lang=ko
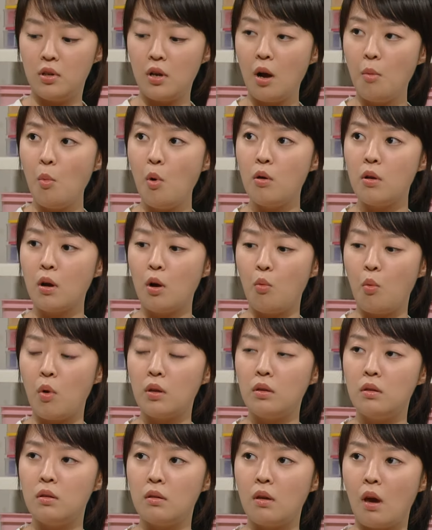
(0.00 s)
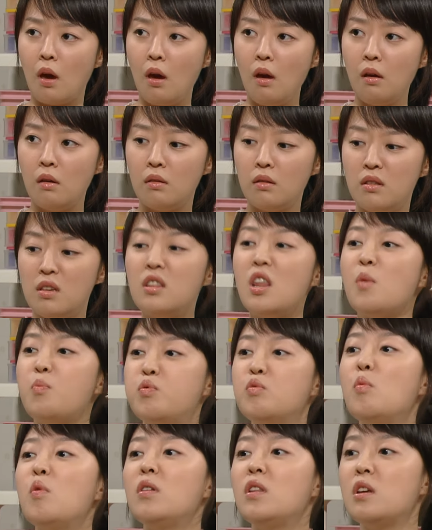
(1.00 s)
네가 머리가 왜 띵해? 니네
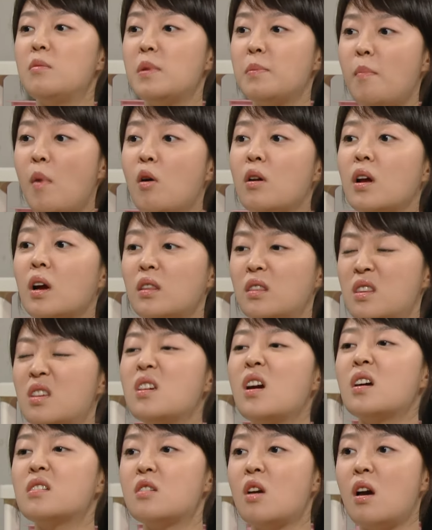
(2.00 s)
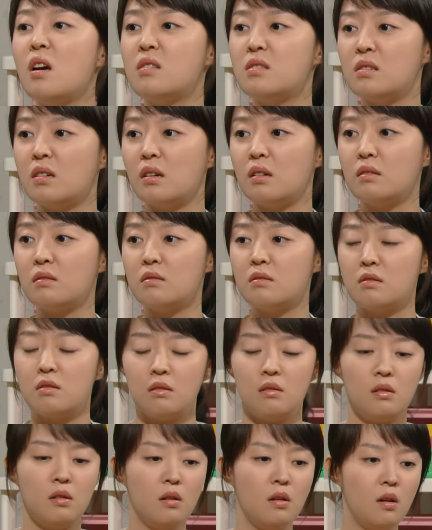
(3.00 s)
부모님이 머리가 띵하셔야지.
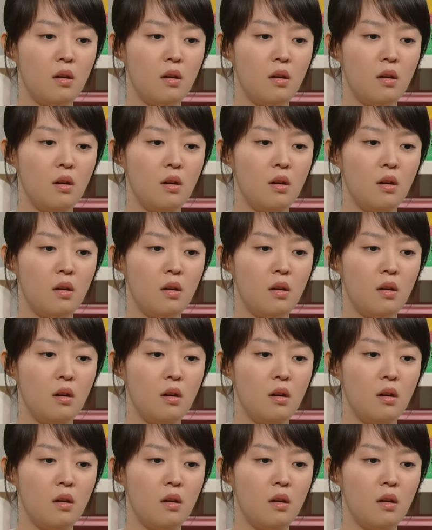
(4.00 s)
어.